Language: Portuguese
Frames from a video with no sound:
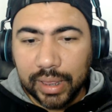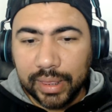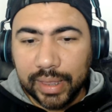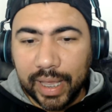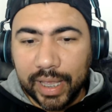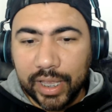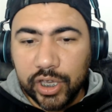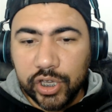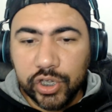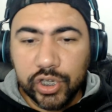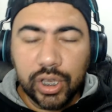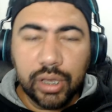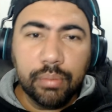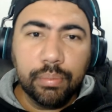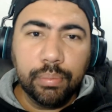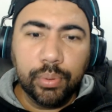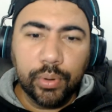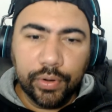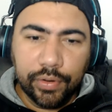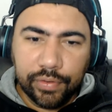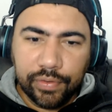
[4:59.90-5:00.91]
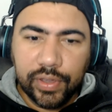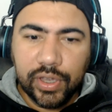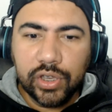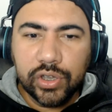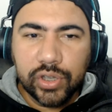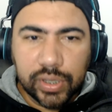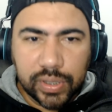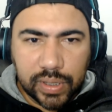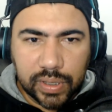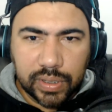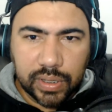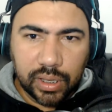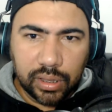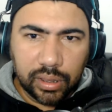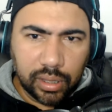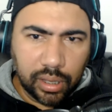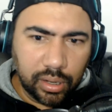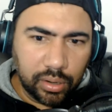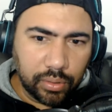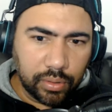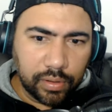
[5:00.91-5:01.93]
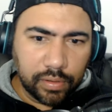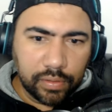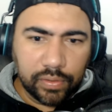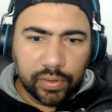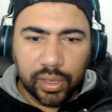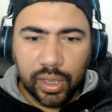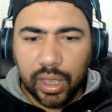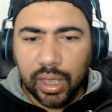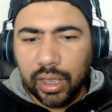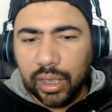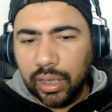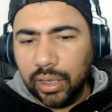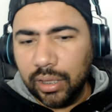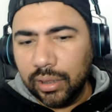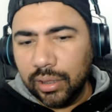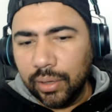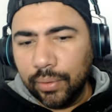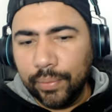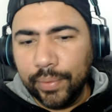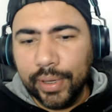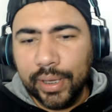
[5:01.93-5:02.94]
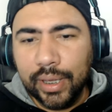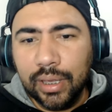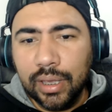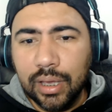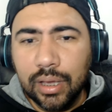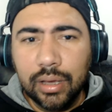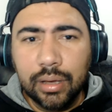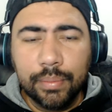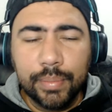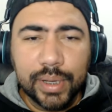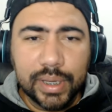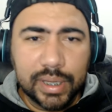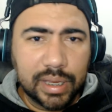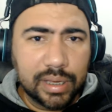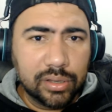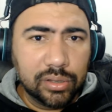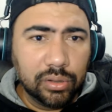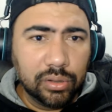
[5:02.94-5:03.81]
na Steam por R$ 20,69. Então, em ambas as